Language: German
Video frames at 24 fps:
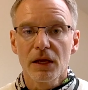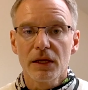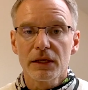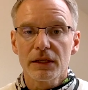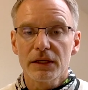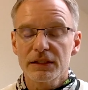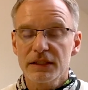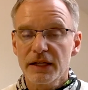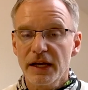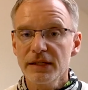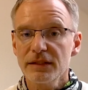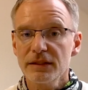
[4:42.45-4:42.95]

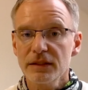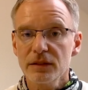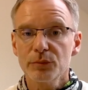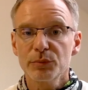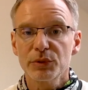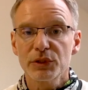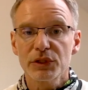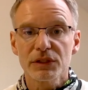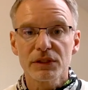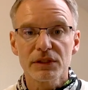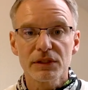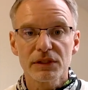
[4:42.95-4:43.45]
Das heißt im
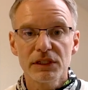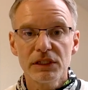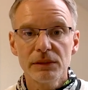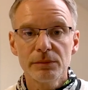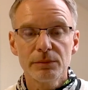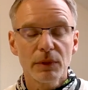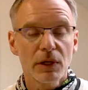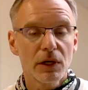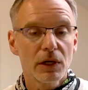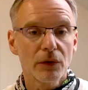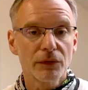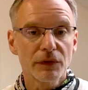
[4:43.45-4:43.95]

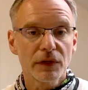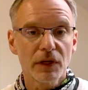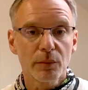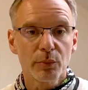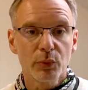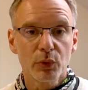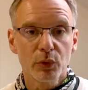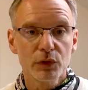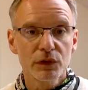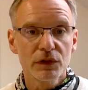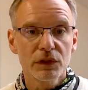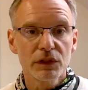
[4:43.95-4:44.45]
Prinzip auf der
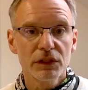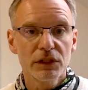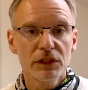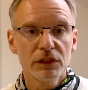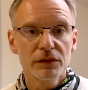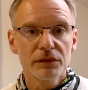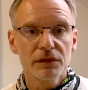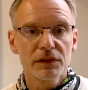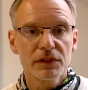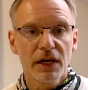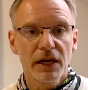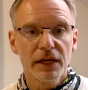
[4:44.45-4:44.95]

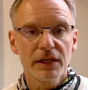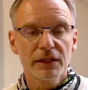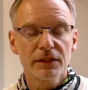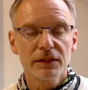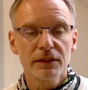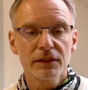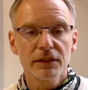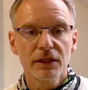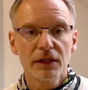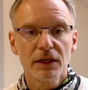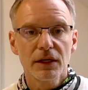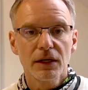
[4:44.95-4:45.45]
positiven
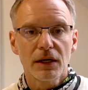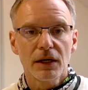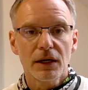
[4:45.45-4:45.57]
Seite,